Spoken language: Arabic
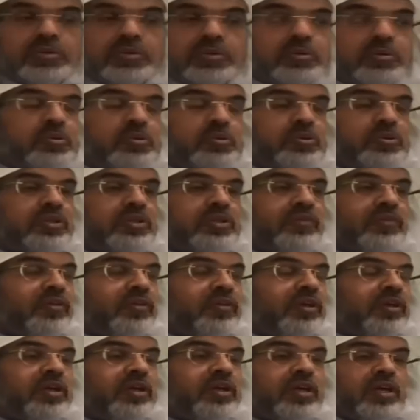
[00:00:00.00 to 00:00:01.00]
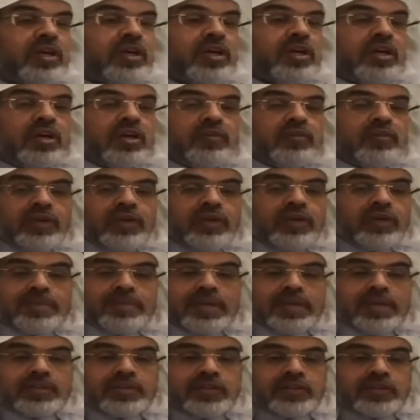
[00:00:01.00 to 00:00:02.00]
يروح اذا فيه في
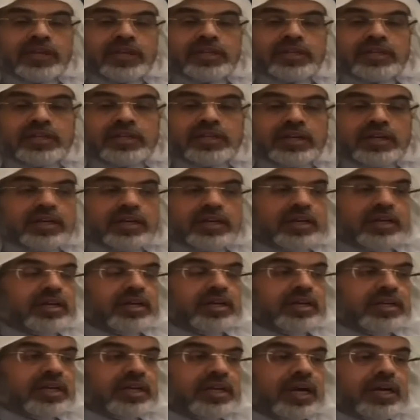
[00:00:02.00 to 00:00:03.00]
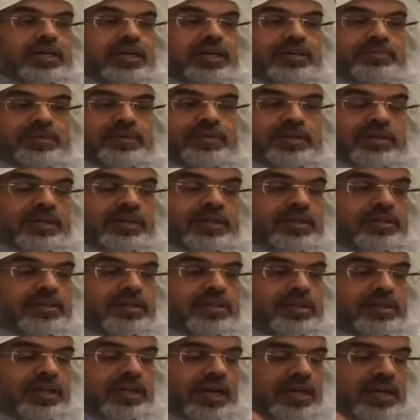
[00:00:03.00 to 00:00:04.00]
عمليه يعني يعني اخرب
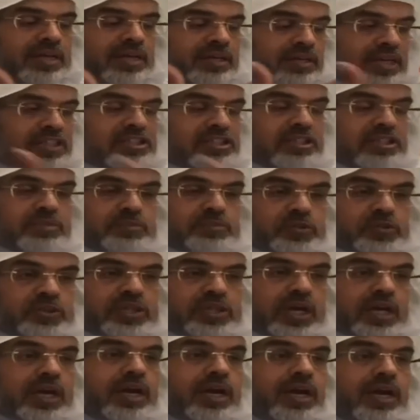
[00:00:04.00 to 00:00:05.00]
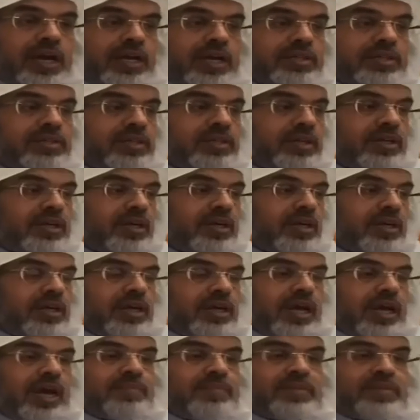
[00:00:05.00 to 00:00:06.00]
حراسه منشات
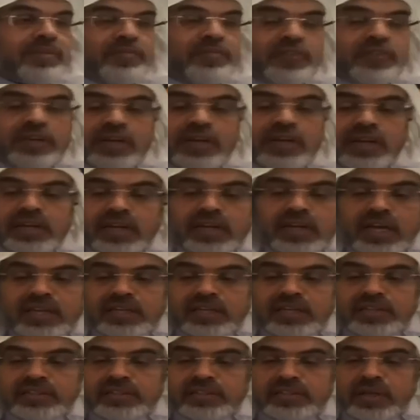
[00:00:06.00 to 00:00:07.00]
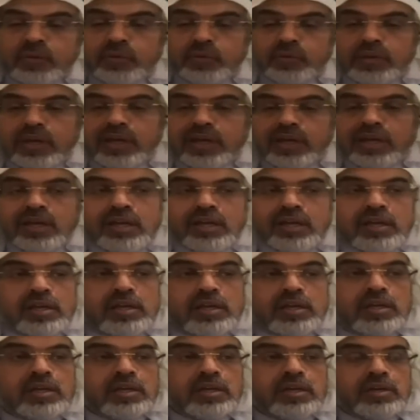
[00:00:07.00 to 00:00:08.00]
امر في اخلال للدوله
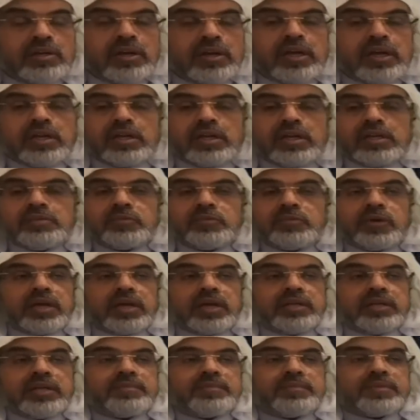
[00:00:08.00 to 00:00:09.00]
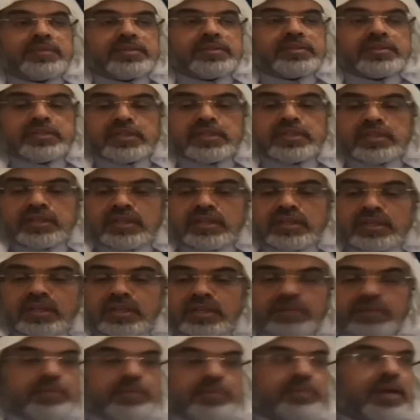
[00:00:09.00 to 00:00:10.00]
رايحين مخيم عند
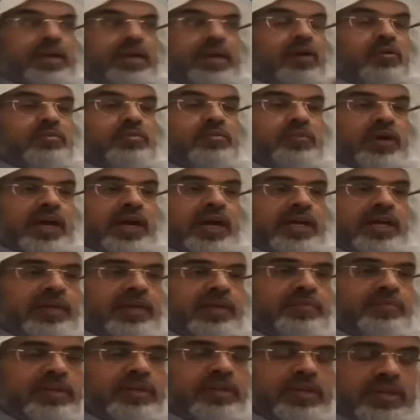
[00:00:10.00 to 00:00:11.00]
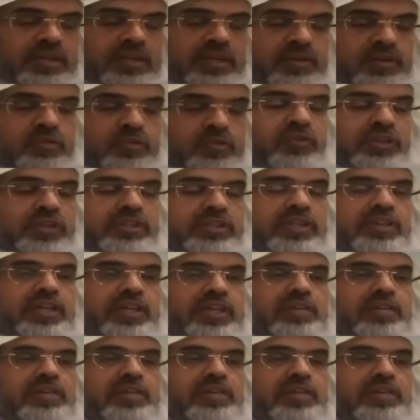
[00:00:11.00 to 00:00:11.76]
المهم راحوا المخيم فاتضح